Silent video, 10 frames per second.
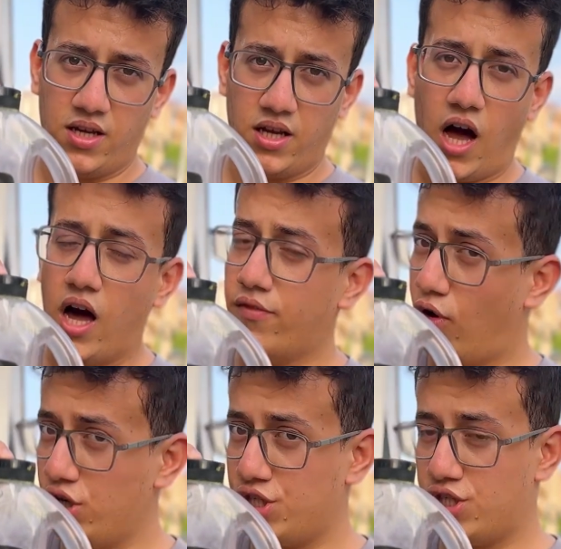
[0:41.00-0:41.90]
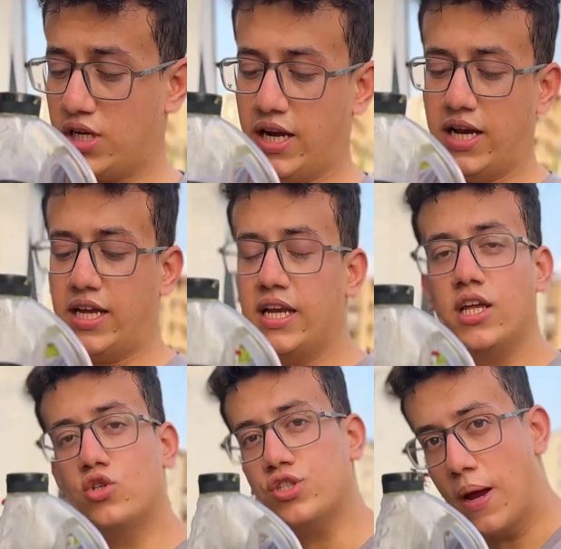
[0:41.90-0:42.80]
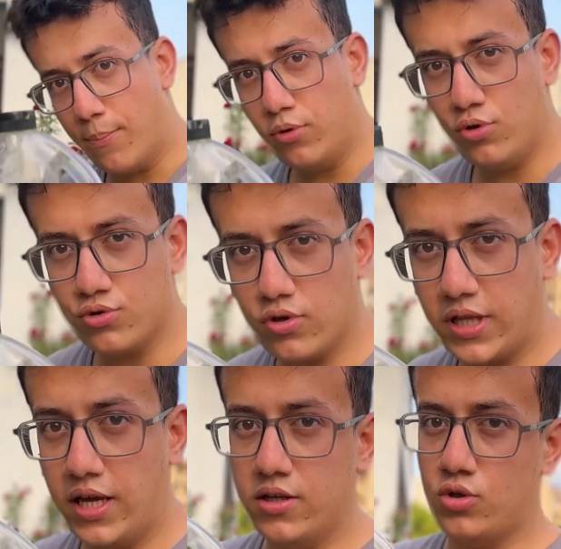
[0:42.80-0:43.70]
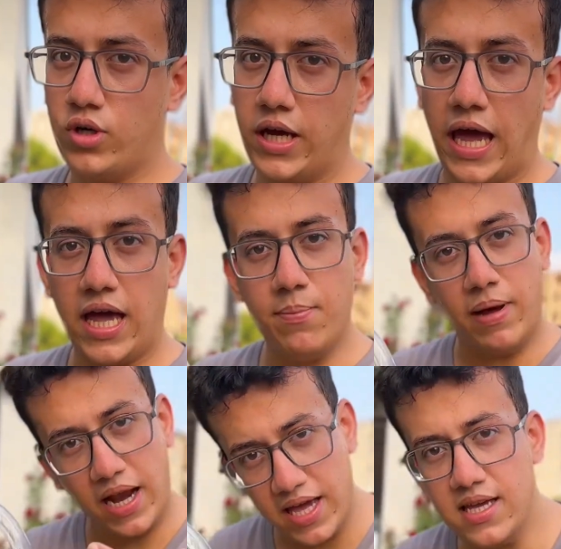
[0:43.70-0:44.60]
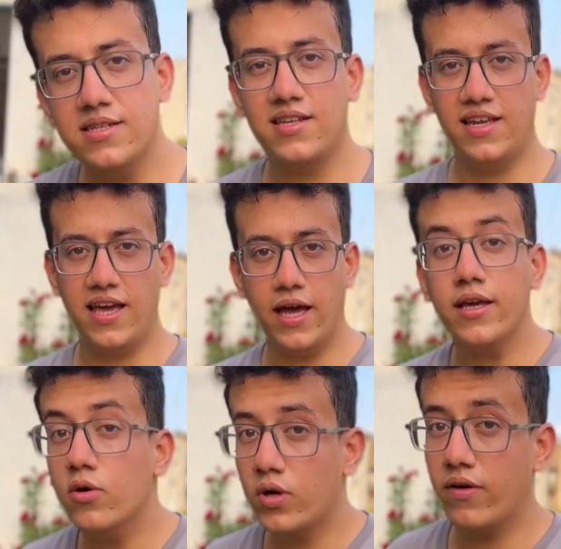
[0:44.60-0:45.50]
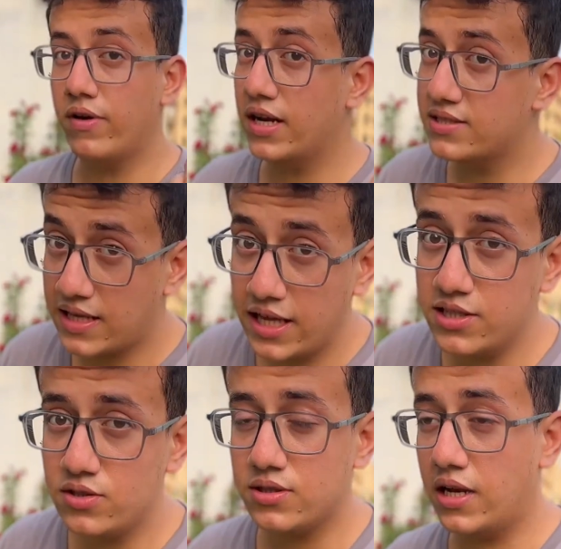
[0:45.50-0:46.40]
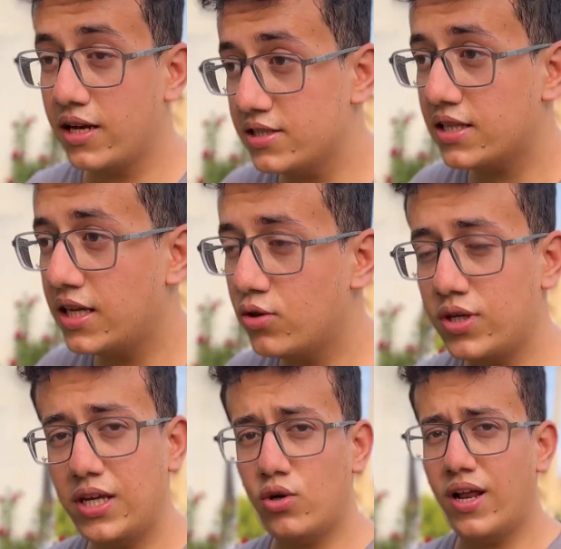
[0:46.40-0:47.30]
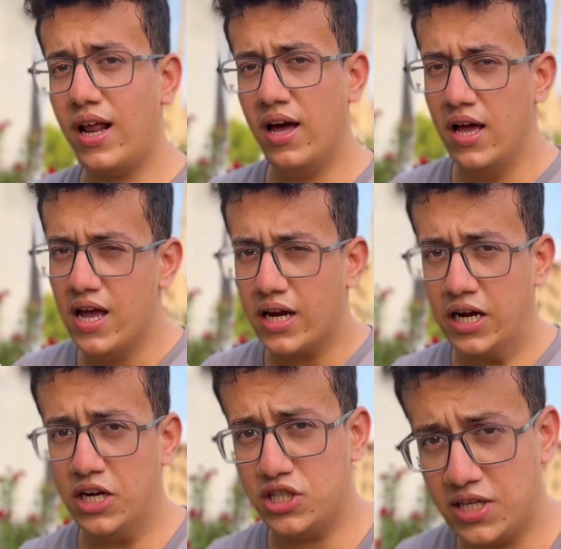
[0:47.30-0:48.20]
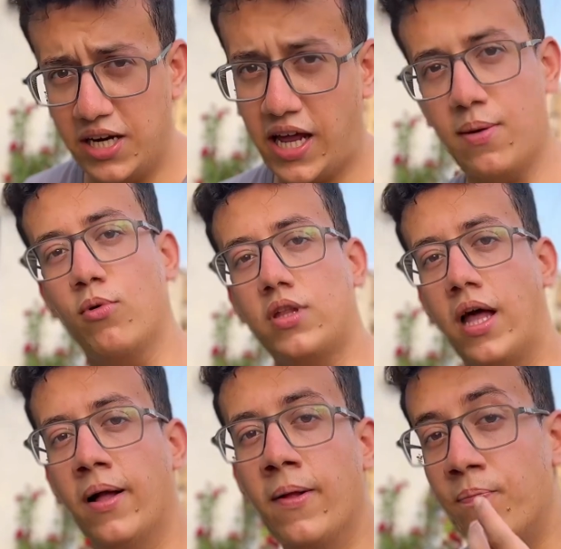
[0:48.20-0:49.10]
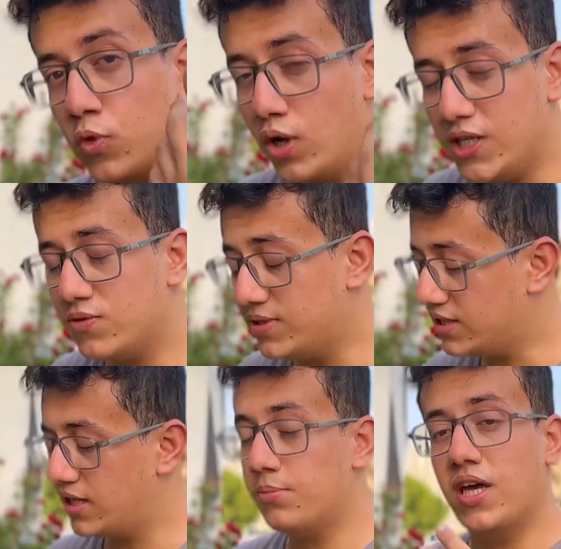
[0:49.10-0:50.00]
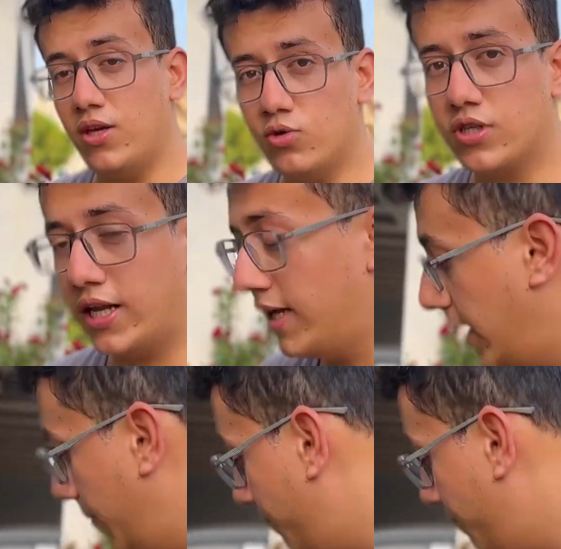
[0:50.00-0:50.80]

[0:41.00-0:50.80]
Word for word: कार वॉश करने के लिए जो शैम्पू यूज़ होता है जो कि है ही बना ही इसलिए है क्योंकि वरना स्क्रैचेज लग जाते हैं तो ये थोड़ा ना कंडीशनर टाइप होता है तो इस वजह से हम ये यूज़ करेंगे